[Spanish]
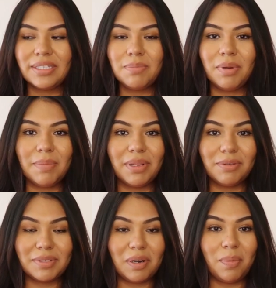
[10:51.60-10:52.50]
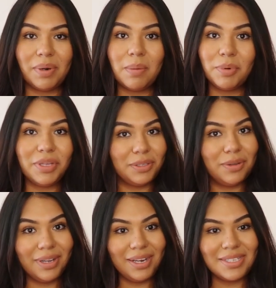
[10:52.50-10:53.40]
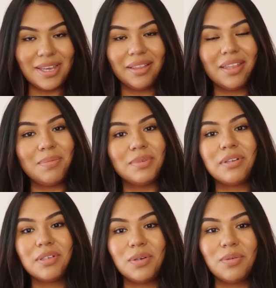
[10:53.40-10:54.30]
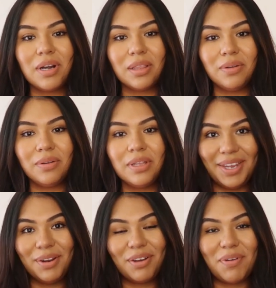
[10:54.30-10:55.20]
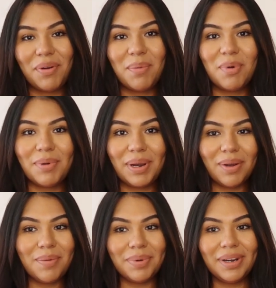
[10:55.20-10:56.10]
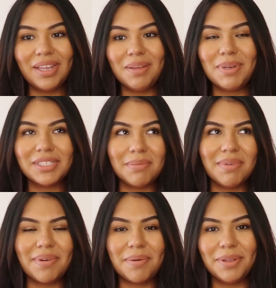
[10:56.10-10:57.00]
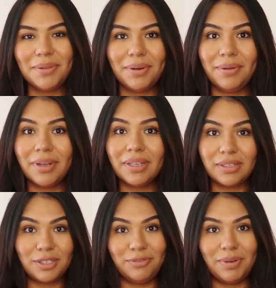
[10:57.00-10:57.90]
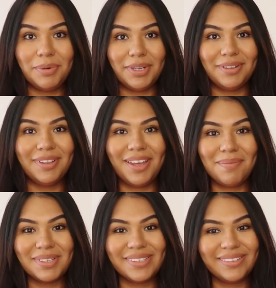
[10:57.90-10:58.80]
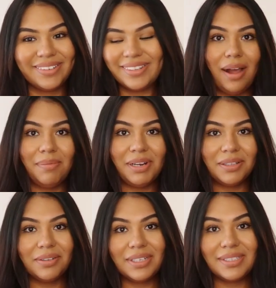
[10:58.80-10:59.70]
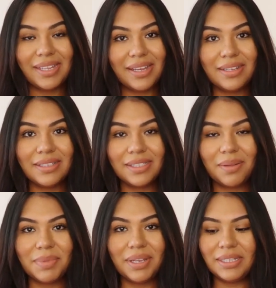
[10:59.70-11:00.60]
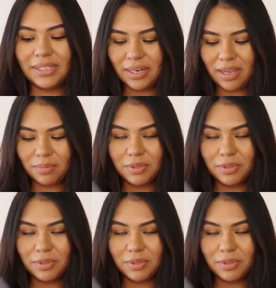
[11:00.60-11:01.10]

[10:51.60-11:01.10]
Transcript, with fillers: es simplemente usarlo para el proyector que les dije que tenemos en nuestro cuarto y creo que fue una muy buena compra y más que mi favorito creo que es su favorito de Amazon. Hablando de stands, también les quería